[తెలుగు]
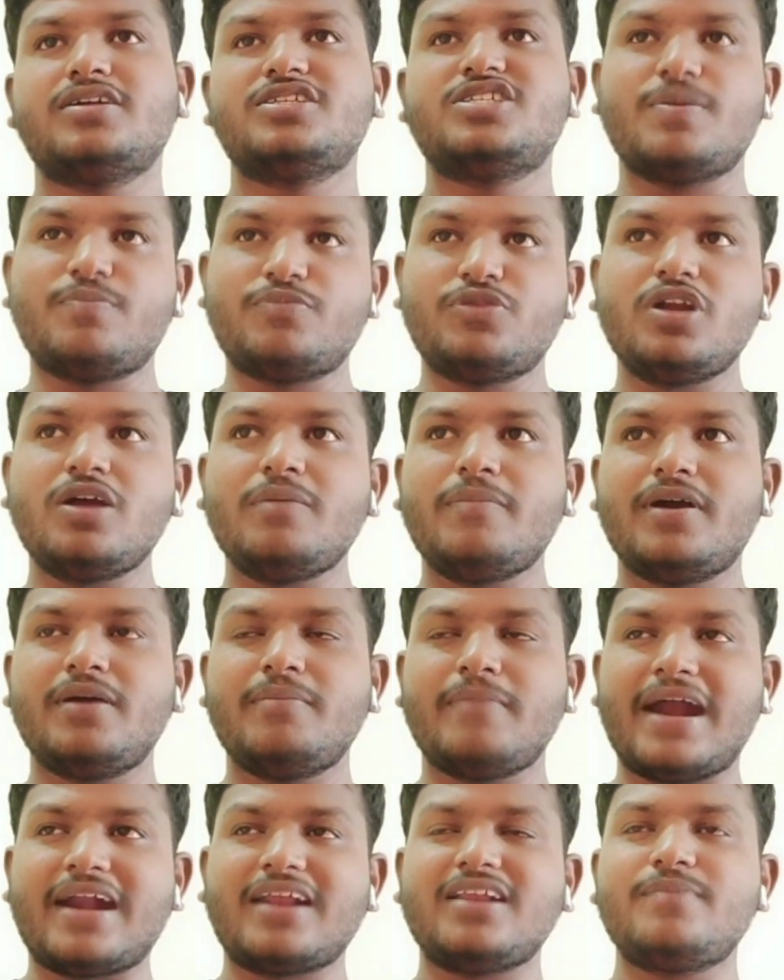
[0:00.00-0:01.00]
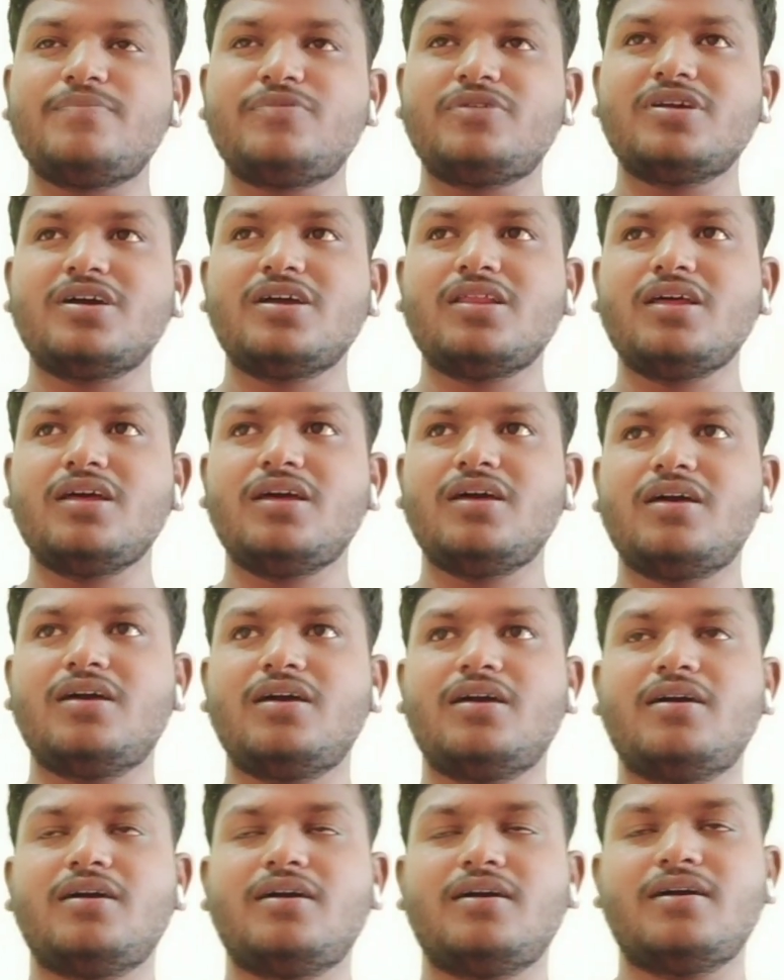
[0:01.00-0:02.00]
చెప్తున్నా భయ్ మ్యాటర్ చెప్తున్నా
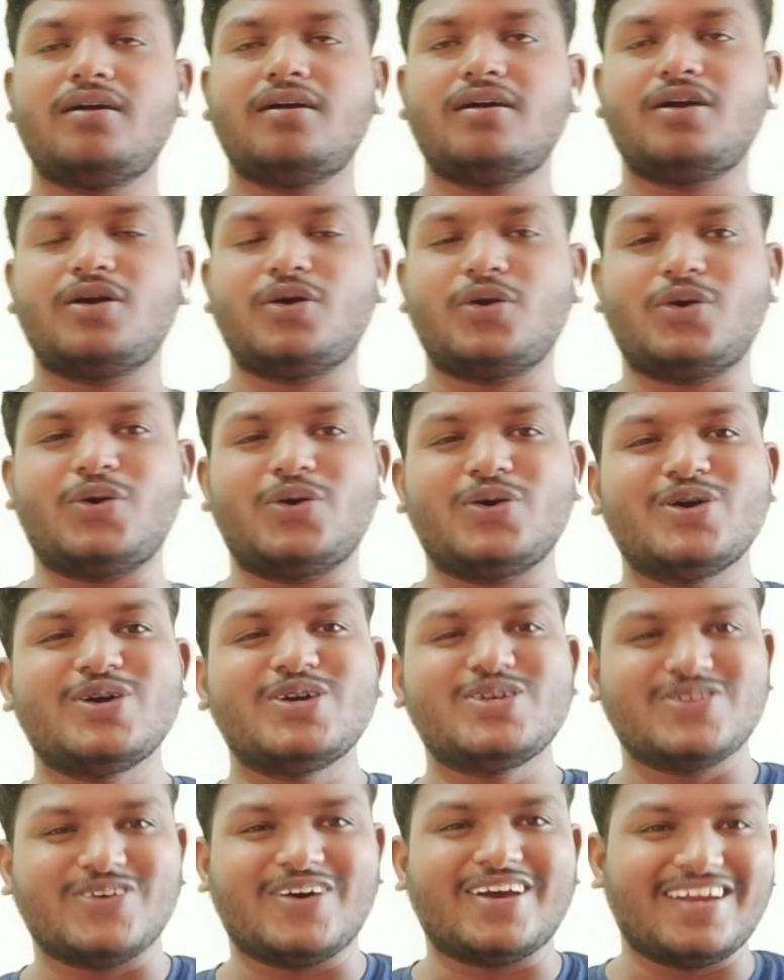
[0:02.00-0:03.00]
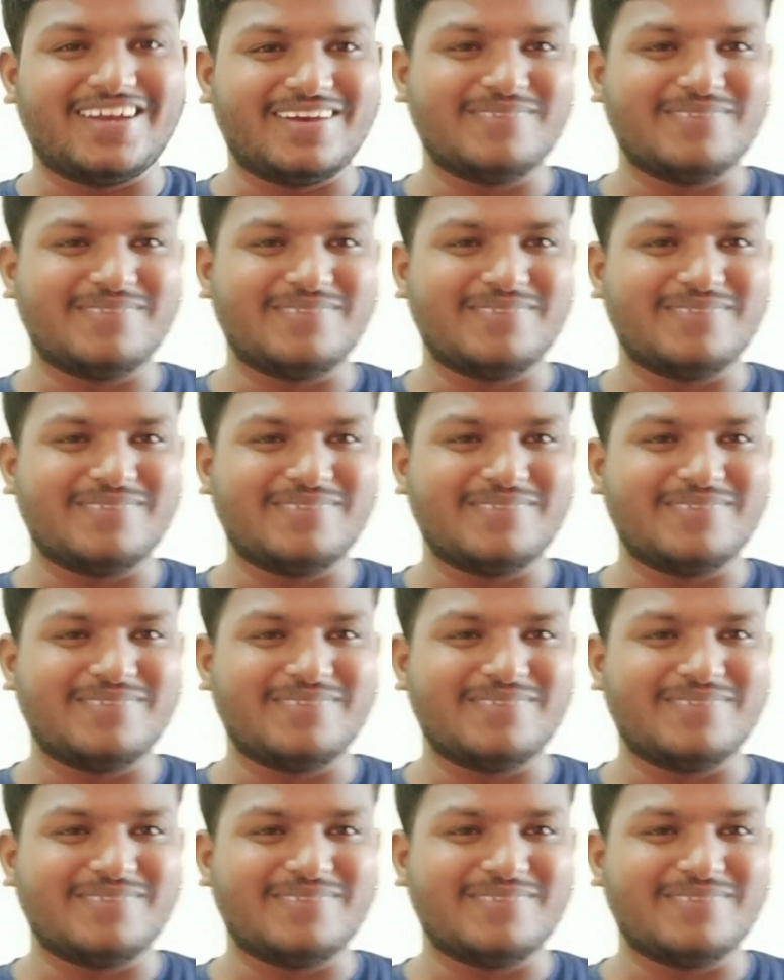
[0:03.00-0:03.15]
ఓ సారీ